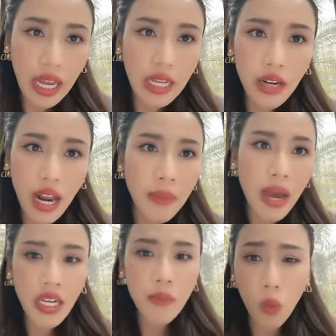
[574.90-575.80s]
ดังนั้นดรา
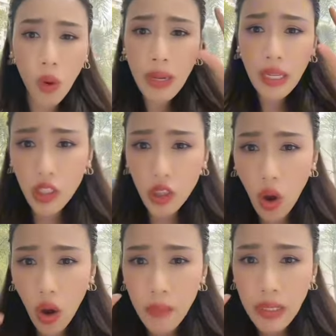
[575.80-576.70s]
ม่าที่บอกว่าบิ๊ก
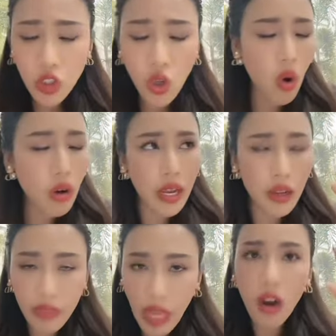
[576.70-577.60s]
ต่อกับบิ๊กโจ๊ก
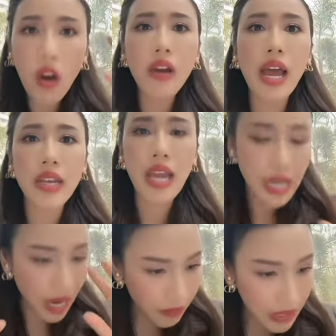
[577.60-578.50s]
เนี่ยทะเลาะกัน
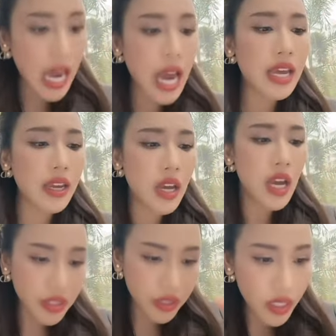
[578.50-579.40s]
อันนี้ไม่ใช่
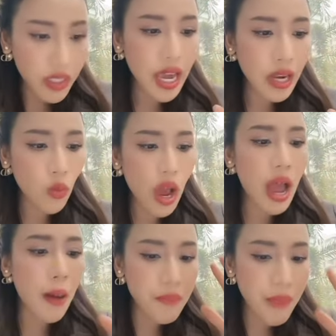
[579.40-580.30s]
ยืนยัน
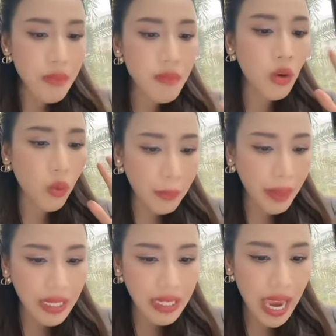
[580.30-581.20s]
ว่าไม่มีควา
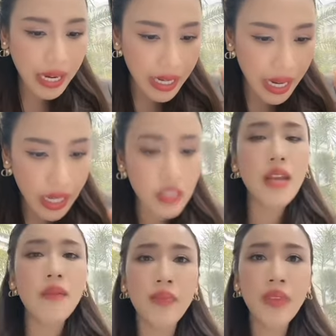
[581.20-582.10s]
มขัดแย้งใด ๆ ทั้
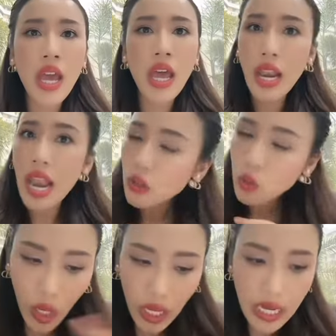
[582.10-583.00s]
งสิ้น แล้
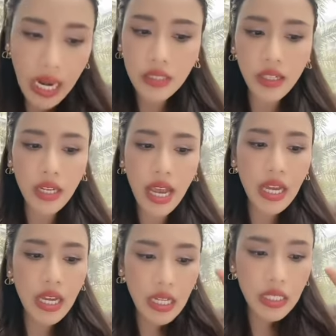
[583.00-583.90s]
วทุกคดีหลังจาก
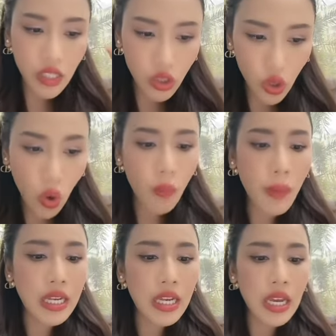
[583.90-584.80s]
เนี้ยจะส่ง
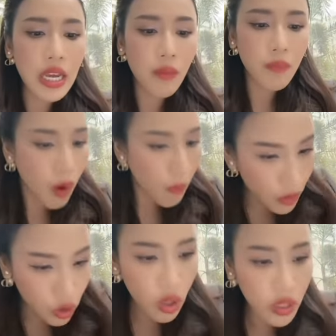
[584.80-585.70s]
ไปที่ป
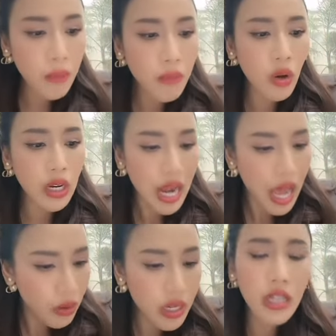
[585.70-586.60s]
ปชทั้งหมด
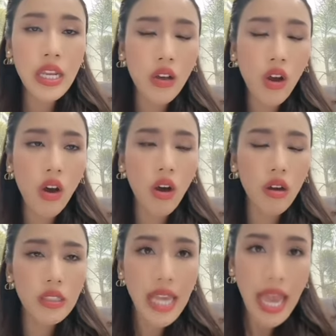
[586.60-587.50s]
แล้วเรื่องนี้ก็
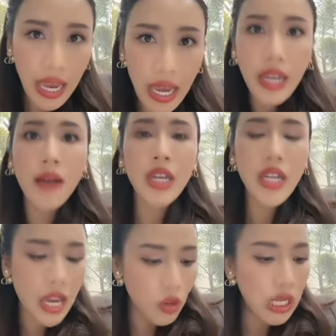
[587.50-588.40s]
แจ้งให้กับ
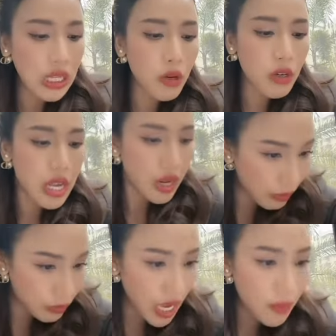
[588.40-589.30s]
ท่านนายกรัฐมนตรี
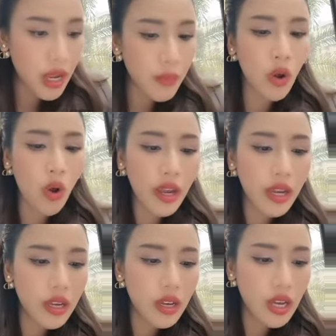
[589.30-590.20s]
รับทราบเรียบร้อ
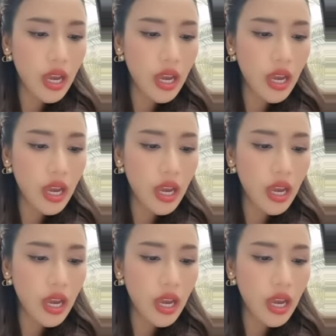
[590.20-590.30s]
ย